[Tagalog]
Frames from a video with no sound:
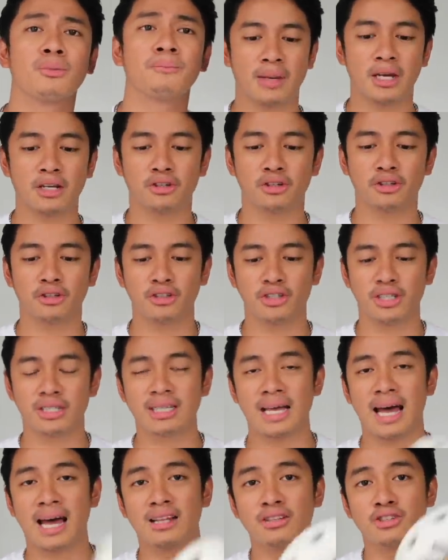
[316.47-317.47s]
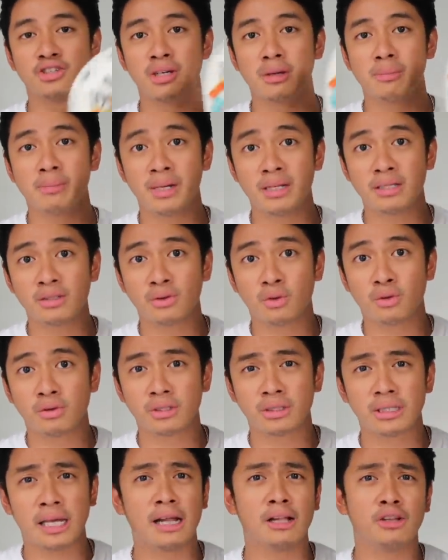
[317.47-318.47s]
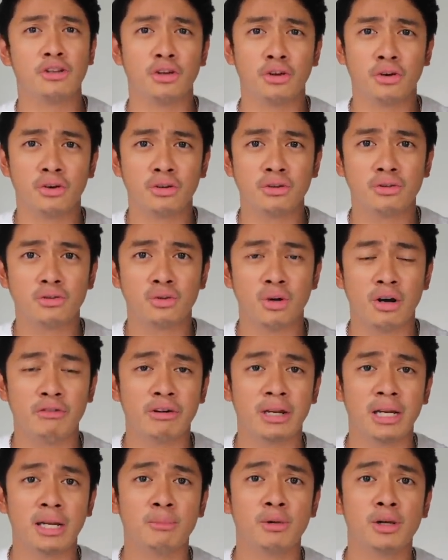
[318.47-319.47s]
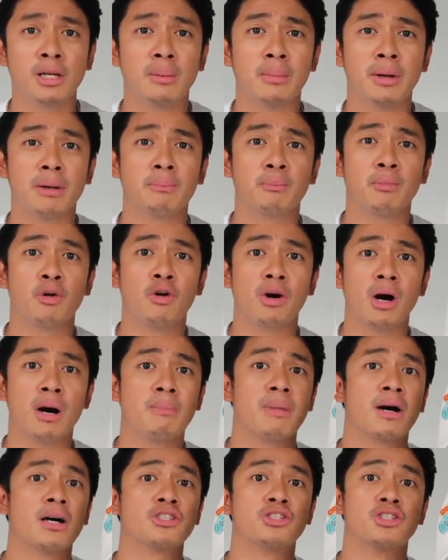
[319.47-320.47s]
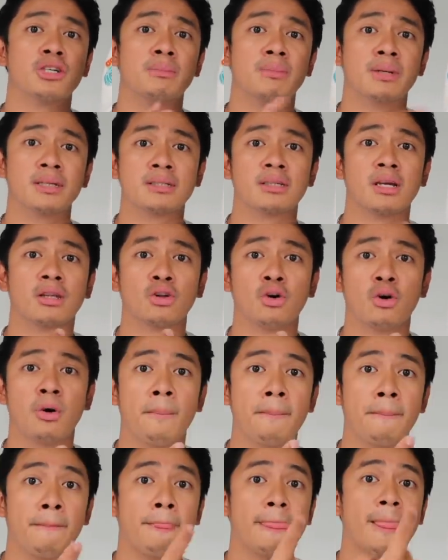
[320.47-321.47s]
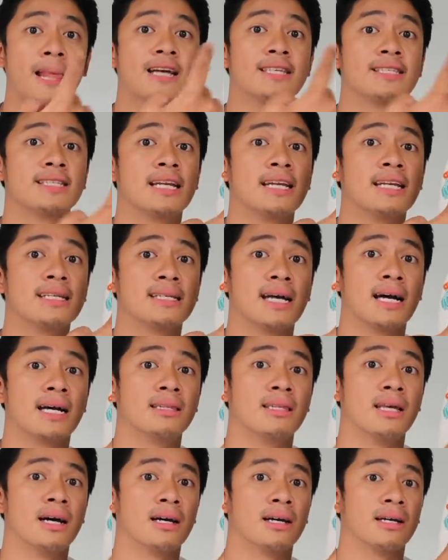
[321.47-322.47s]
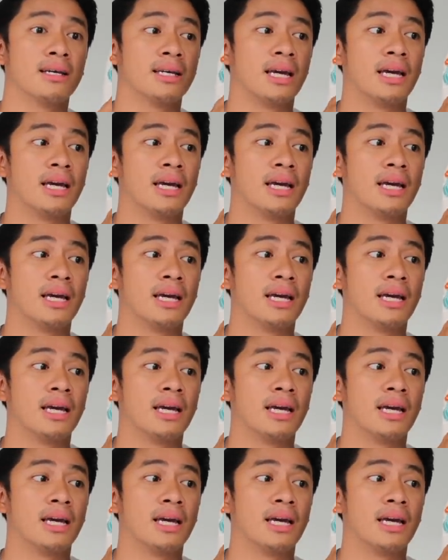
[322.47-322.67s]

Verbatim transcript: Make sure to just add gibbets kung style nyo yun. So, available naman po ang mga gibbets na to sa Lazada.